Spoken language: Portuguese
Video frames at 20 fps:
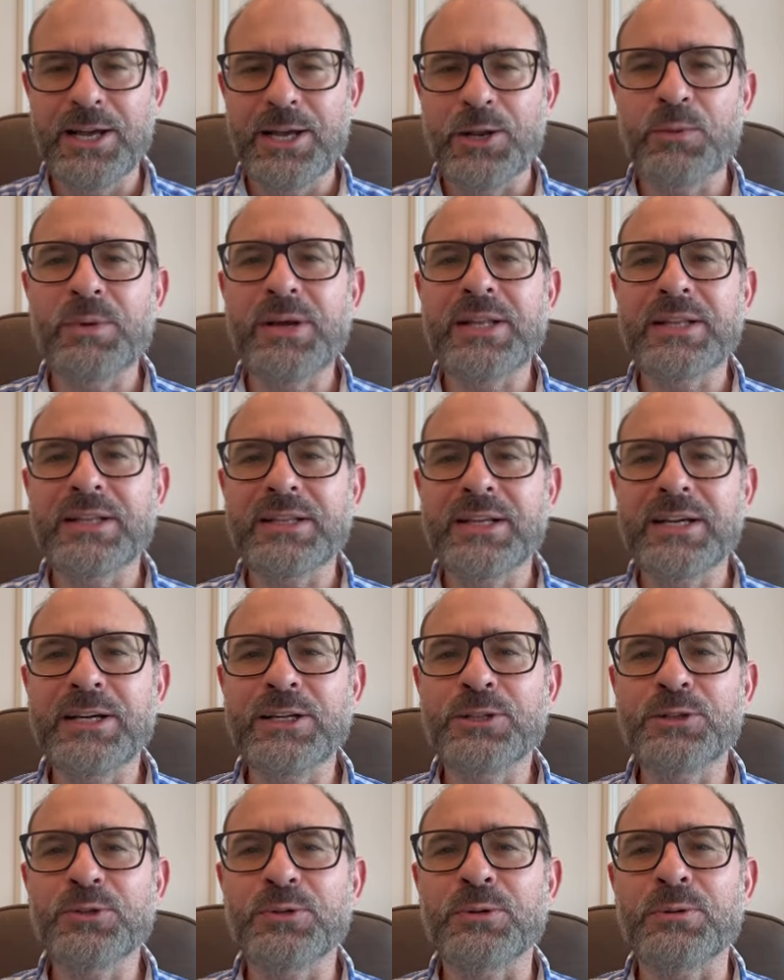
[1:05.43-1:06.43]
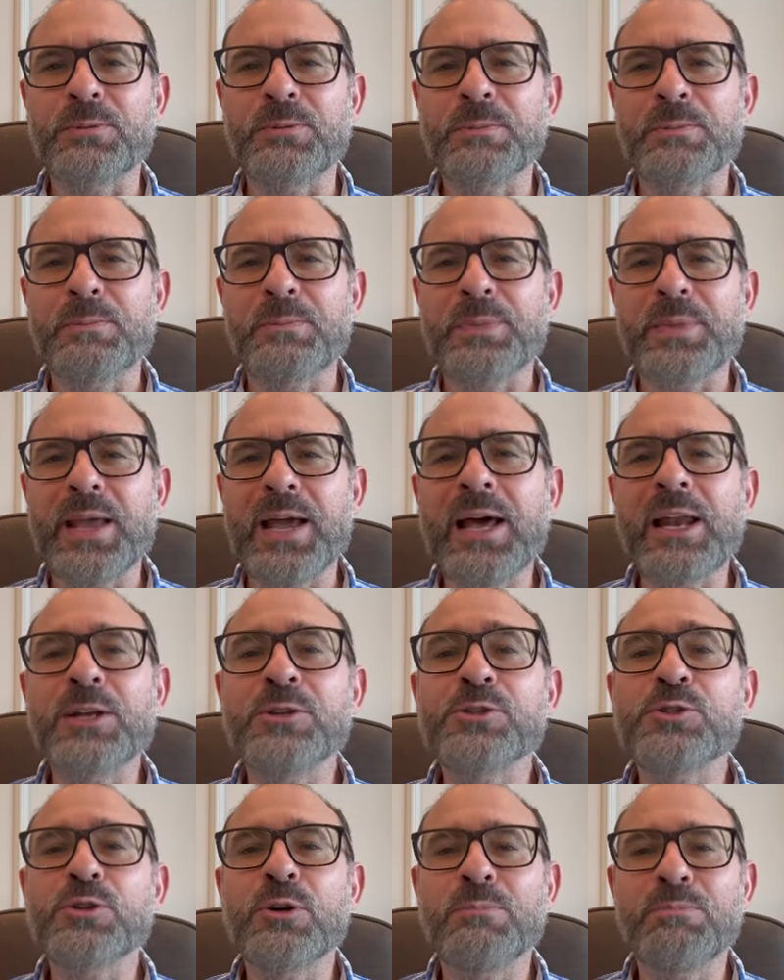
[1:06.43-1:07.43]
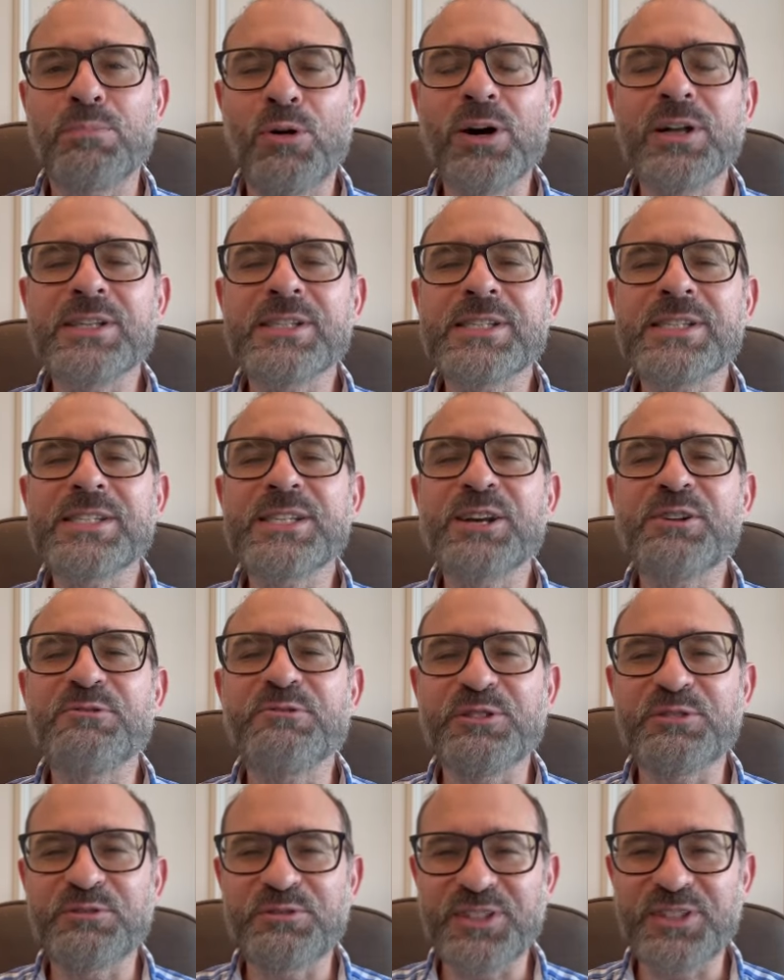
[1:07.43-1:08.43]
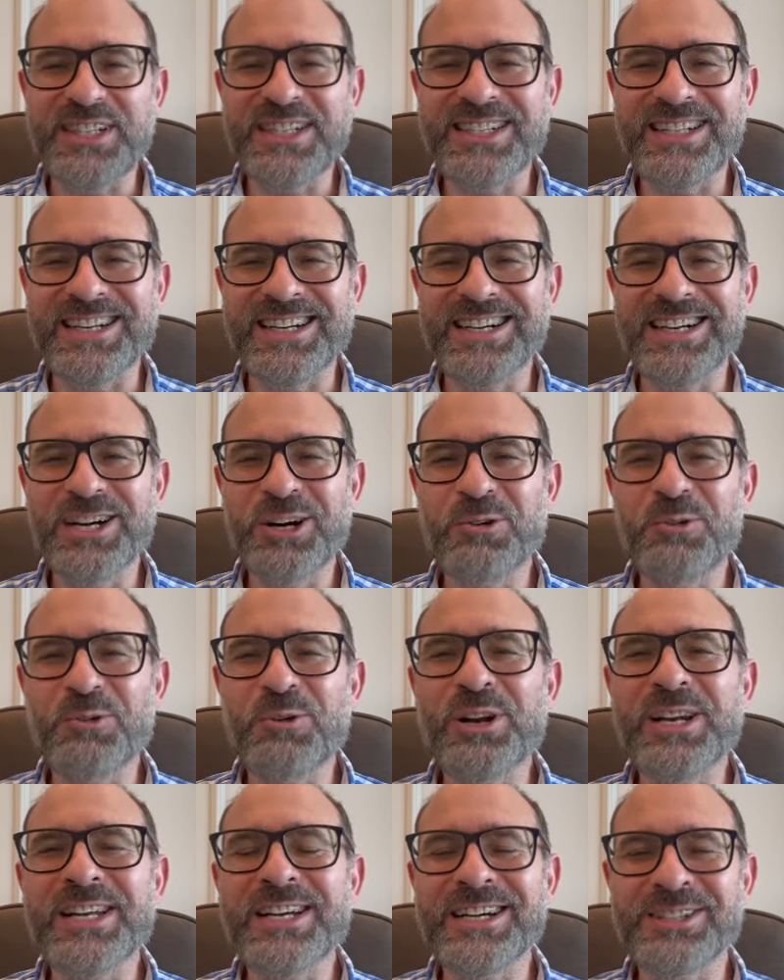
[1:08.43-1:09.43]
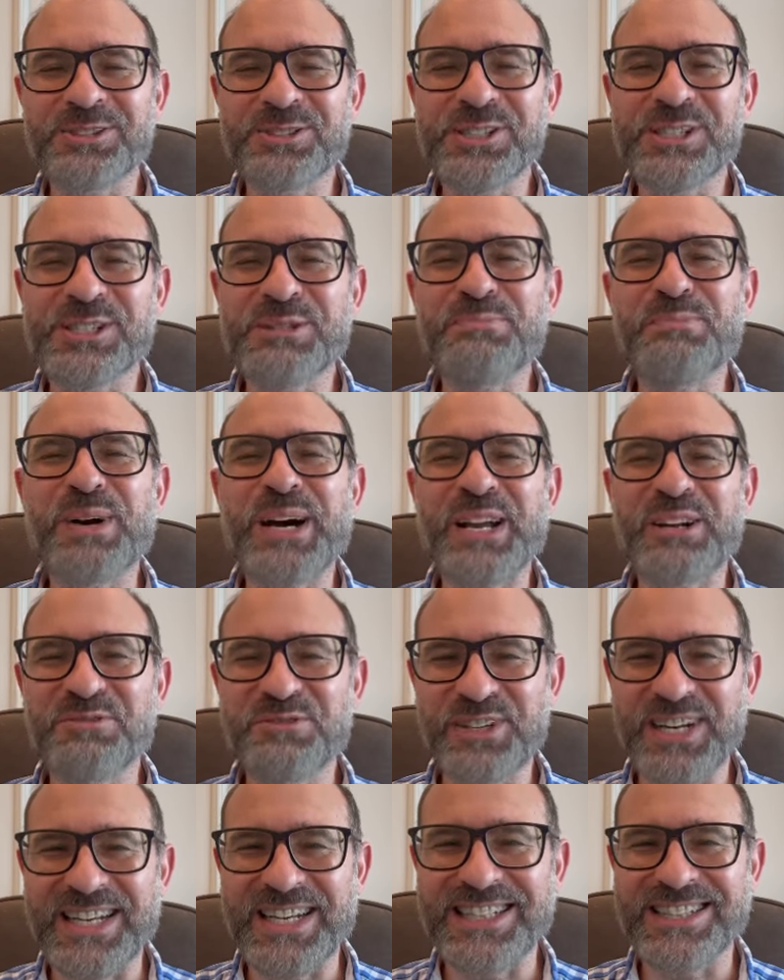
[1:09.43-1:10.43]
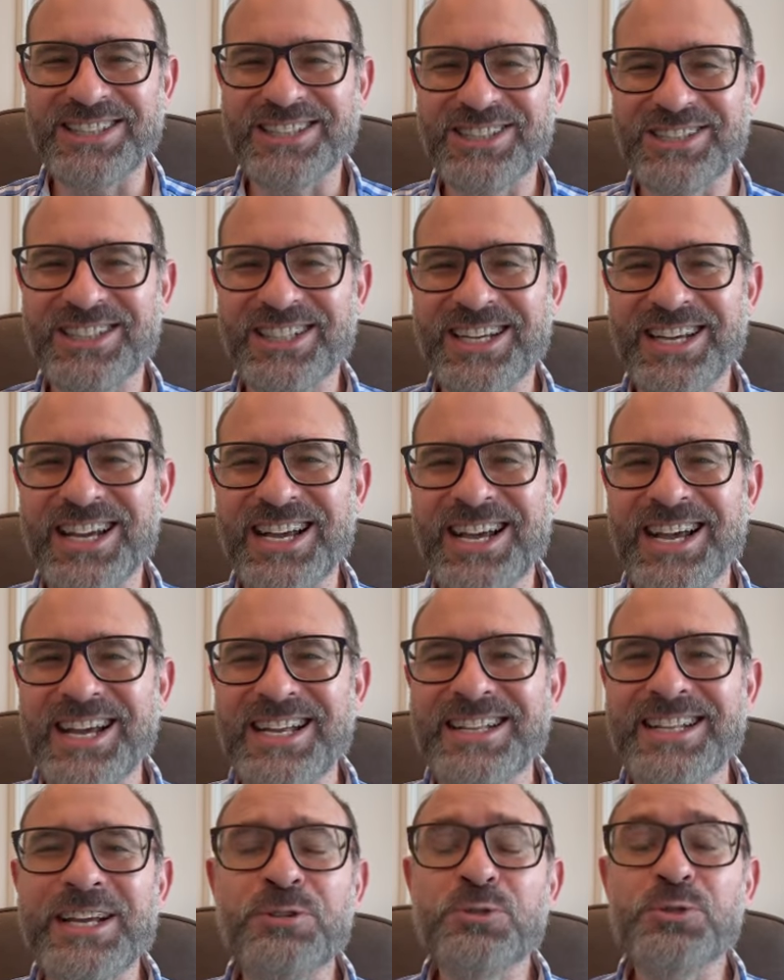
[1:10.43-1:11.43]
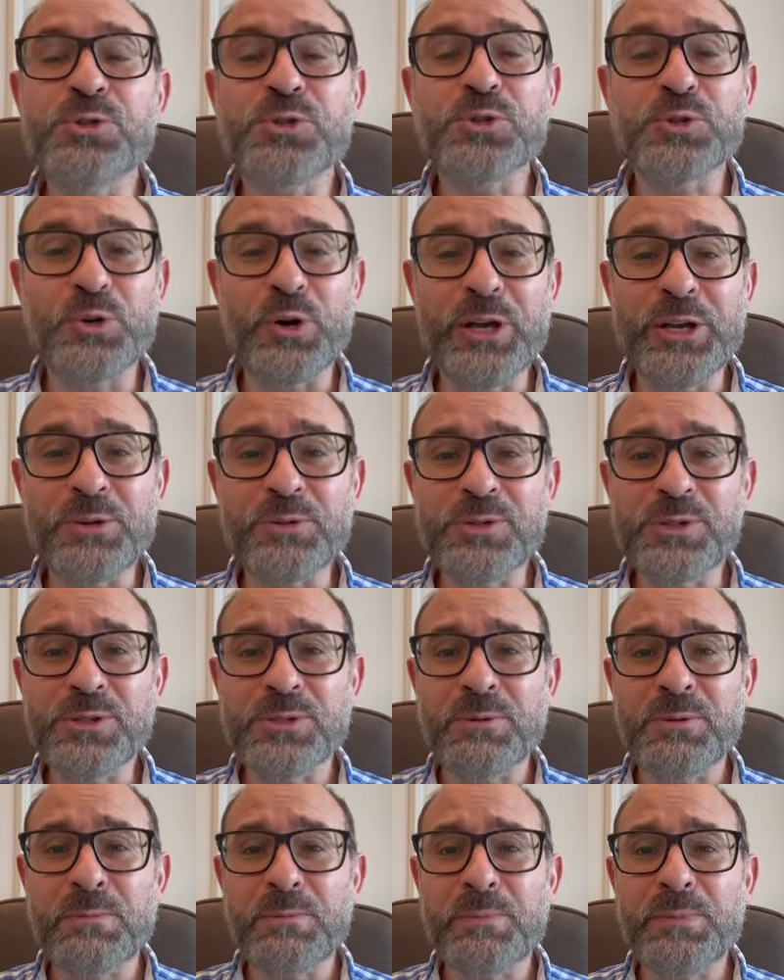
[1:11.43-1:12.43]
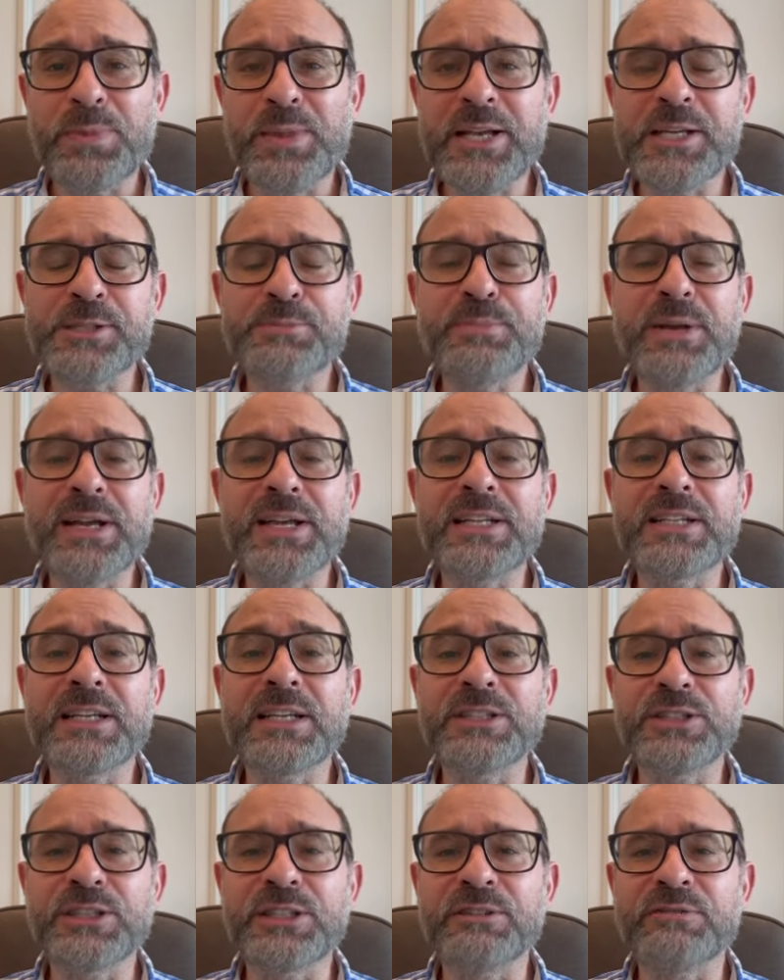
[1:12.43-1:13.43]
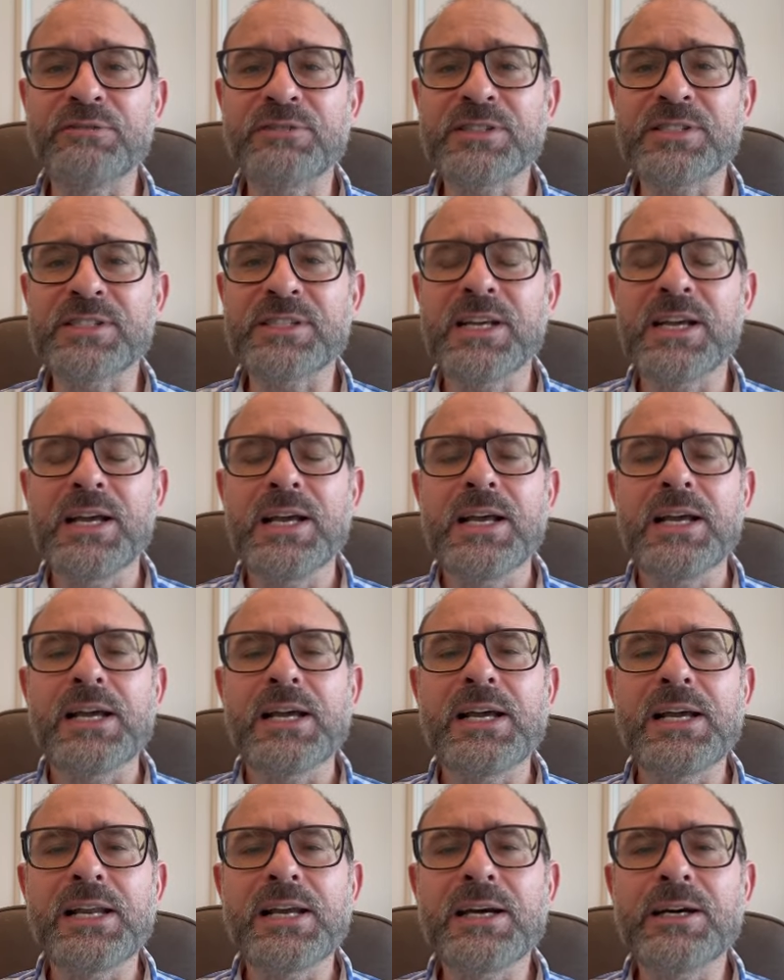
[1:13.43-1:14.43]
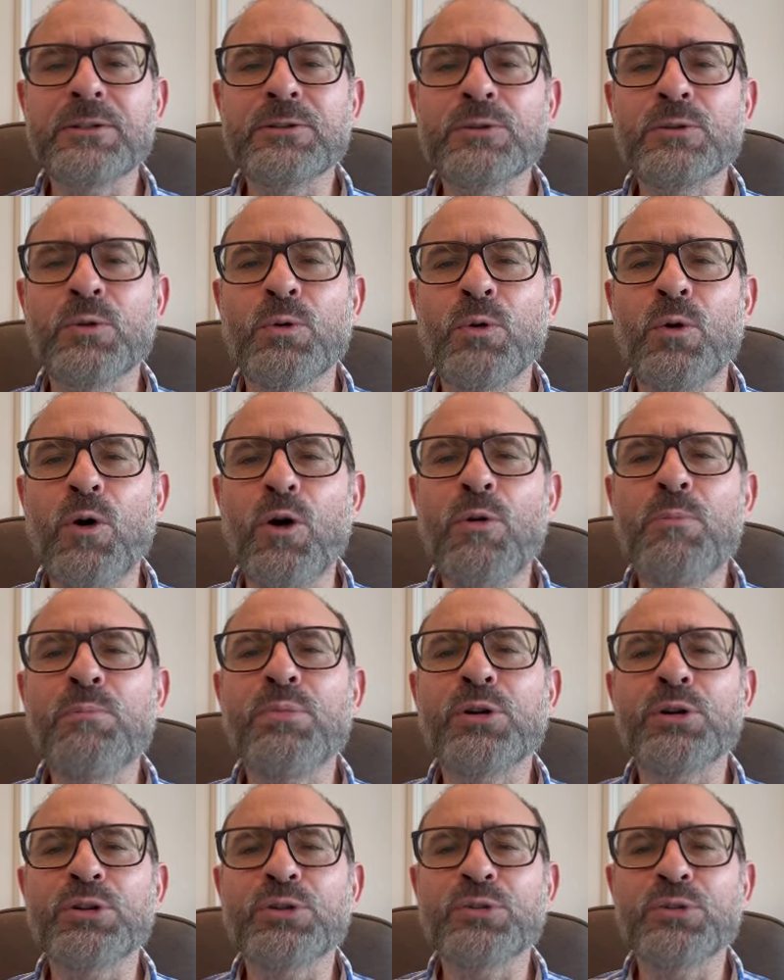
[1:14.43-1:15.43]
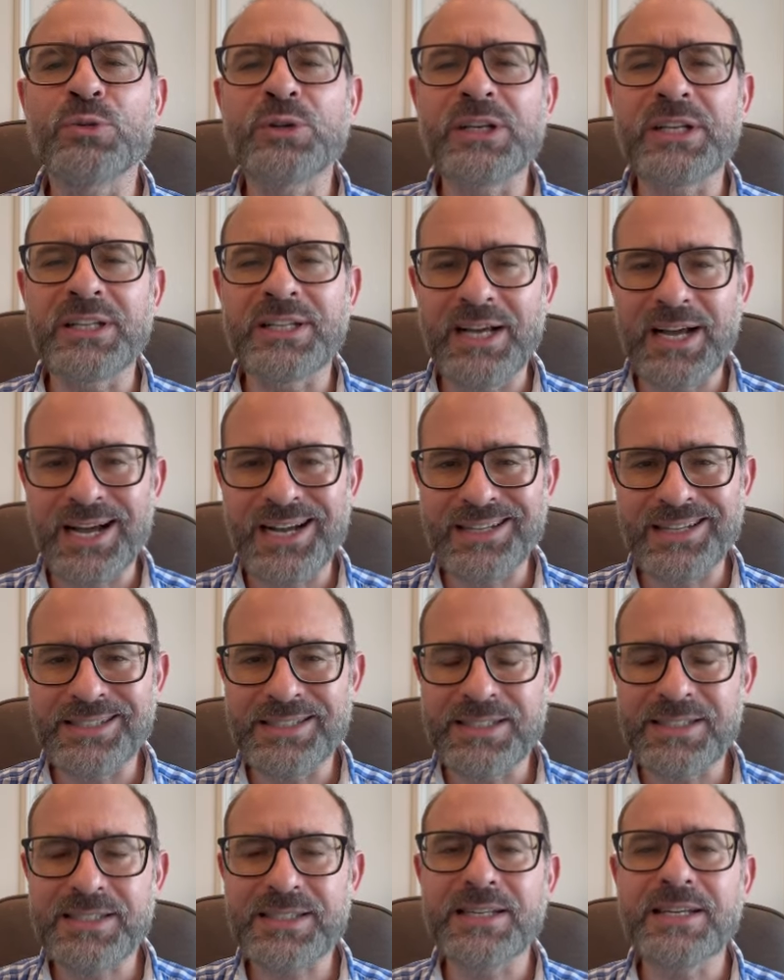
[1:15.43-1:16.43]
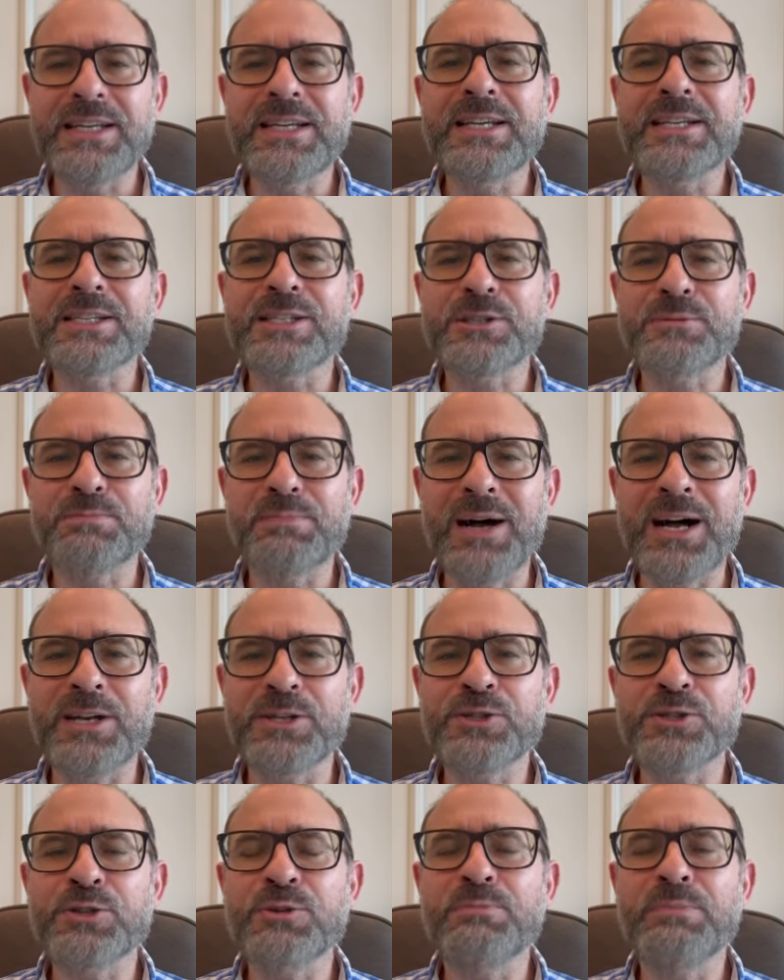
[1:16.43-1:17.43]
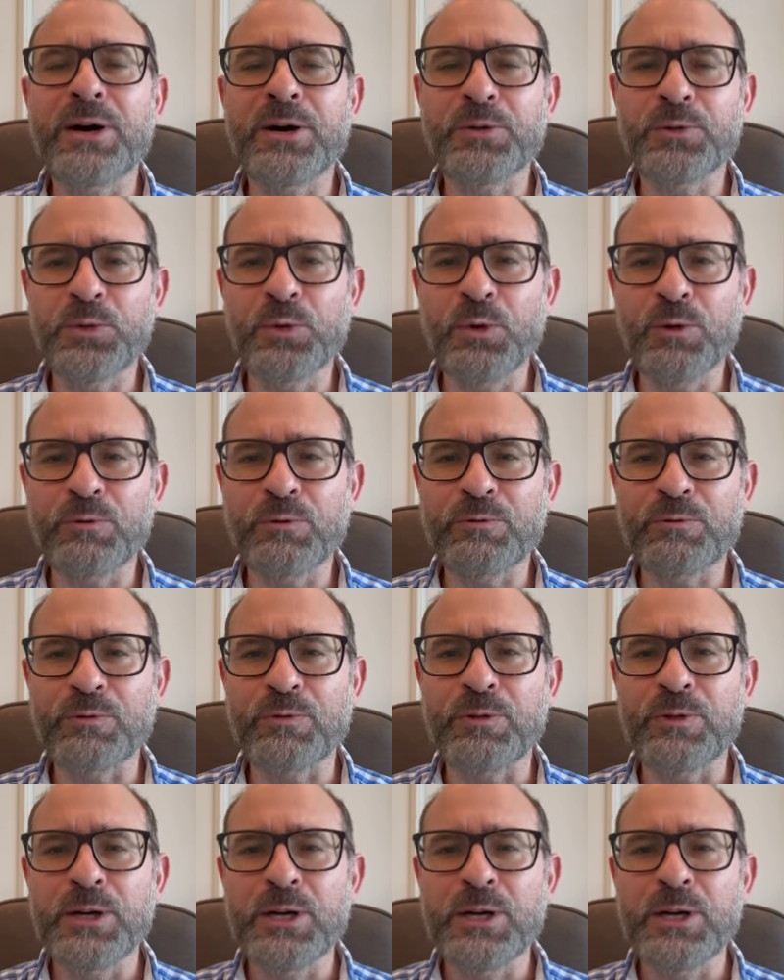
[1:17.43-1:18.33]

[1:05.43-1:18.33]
No entanto, ela só pode ser vivida olhando-se para frente, tendo sonhos e expectativas, criando oportunidades e espaço para o novo,